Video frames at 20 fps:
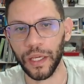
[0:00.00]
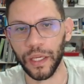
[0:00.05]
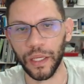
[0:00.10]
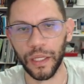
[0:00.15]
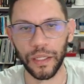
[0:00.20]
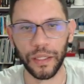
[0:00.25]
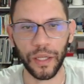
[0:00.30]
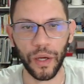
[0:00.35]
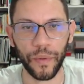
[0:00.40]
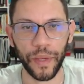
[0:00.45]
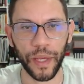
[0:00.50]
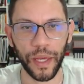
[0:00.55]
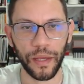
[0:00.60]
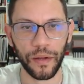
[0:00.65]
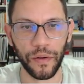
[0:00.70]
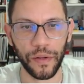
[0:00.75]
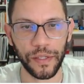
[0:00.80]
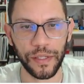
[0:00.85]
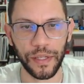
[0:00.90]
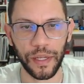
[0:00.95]
Então o que, que
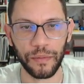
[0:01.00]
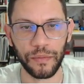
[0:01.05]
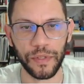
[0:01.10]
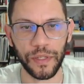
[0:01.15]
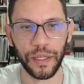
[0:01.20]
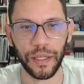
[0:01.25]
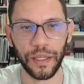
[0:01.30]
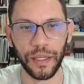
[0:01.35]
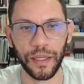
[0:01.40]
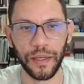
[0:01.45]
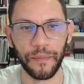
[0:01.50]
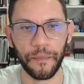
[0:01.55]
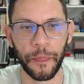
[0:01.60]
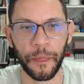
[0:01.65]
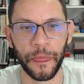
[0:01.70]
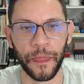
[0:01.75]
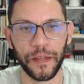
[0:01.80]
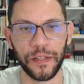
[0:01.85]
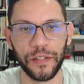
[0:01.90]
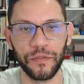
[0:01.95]
nós temos aqui?
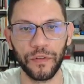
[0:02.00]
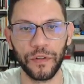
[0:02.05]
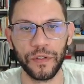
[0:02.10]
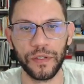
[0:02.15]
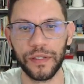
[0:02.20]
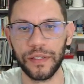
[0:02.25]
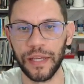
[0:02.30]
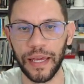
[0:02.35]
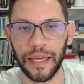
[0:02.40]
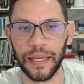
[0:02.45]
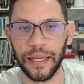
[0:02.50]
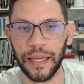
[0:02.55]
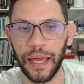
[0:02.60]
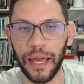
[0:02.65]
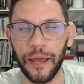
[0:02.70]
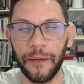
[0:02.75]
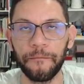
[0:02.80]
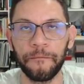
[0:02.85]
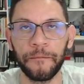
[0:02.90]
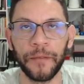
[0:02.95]
Se você
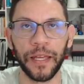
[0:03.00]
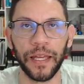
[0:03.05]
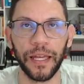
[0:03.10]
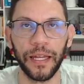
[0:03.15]
quer